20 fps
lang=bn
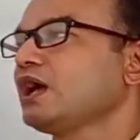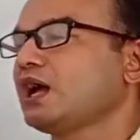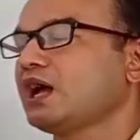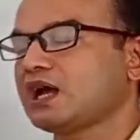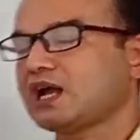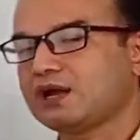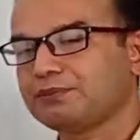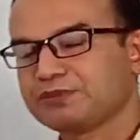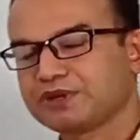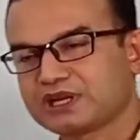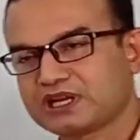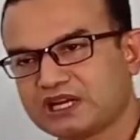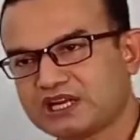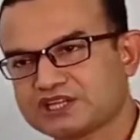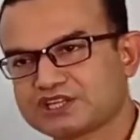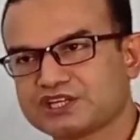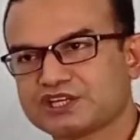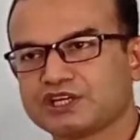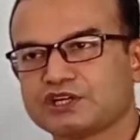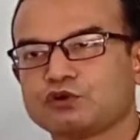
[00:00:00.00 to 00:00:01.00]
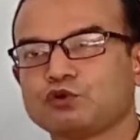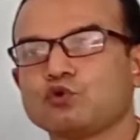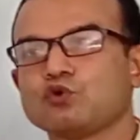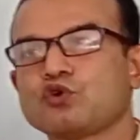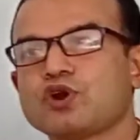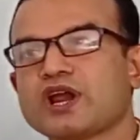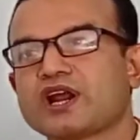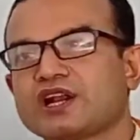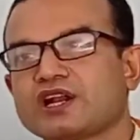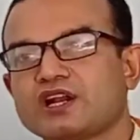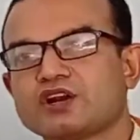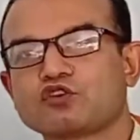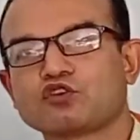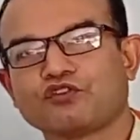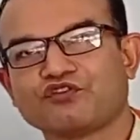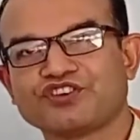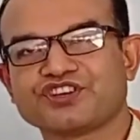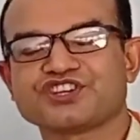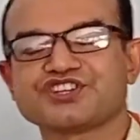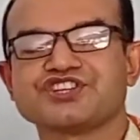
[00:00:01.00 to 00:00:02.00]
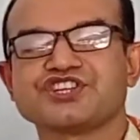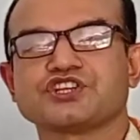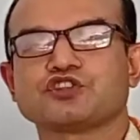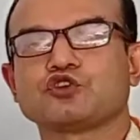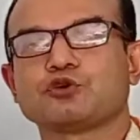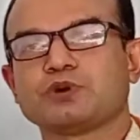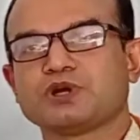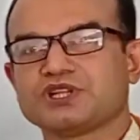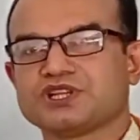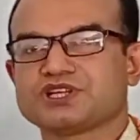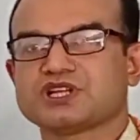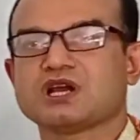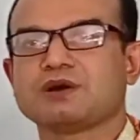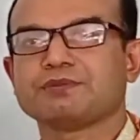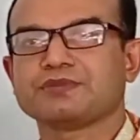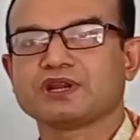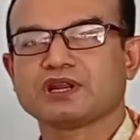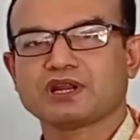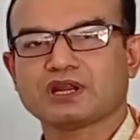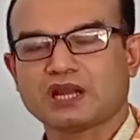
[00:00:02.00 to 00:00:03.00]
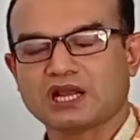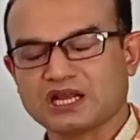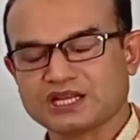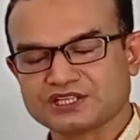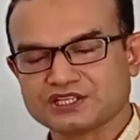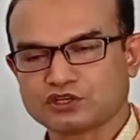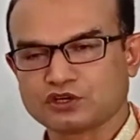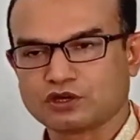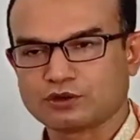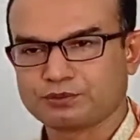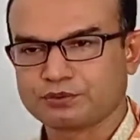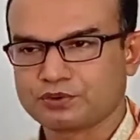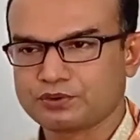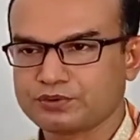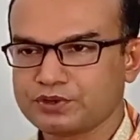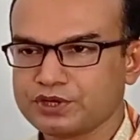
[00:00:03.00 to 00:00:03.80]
আগামী ক্লাসে কোনো একটা প্রফেস নিয়ে তোমাদের সামনে হাজির হব